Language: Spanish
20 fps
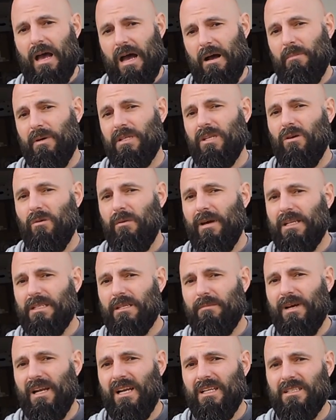Han pasado varias
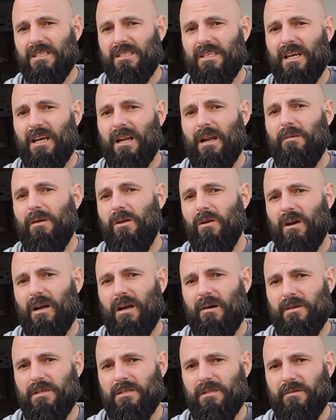semanas desde que grabé lo que
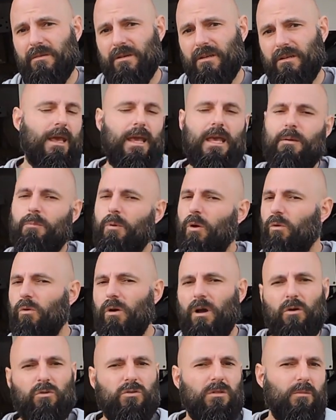acabáis de ver, y por
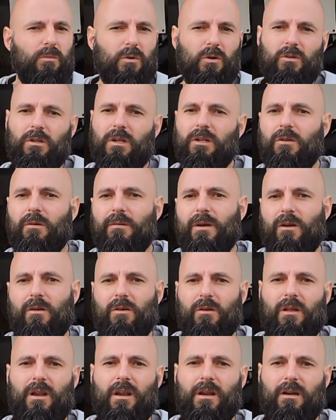una cosa o por otra todavía no he
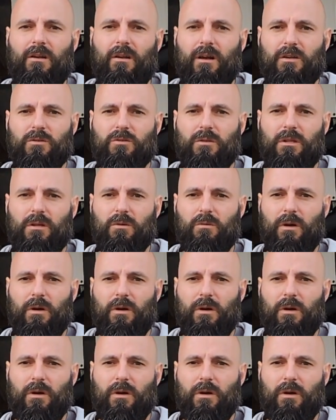ido al herrero a que suelde el